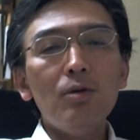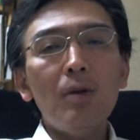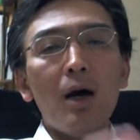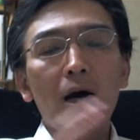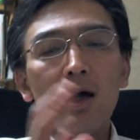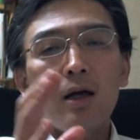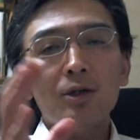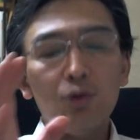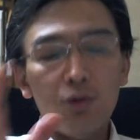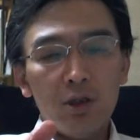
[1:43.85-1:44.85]
例えば
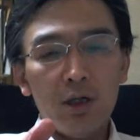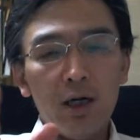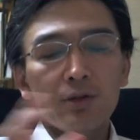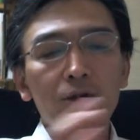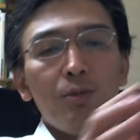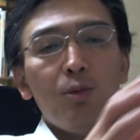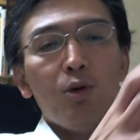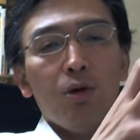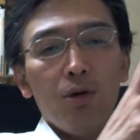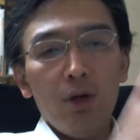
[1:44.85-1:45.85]
商品開発で
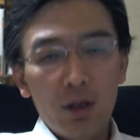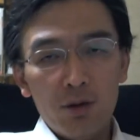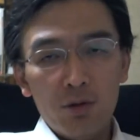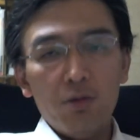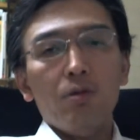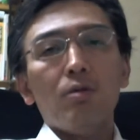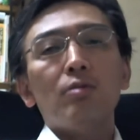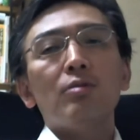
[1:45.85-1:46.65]
も営業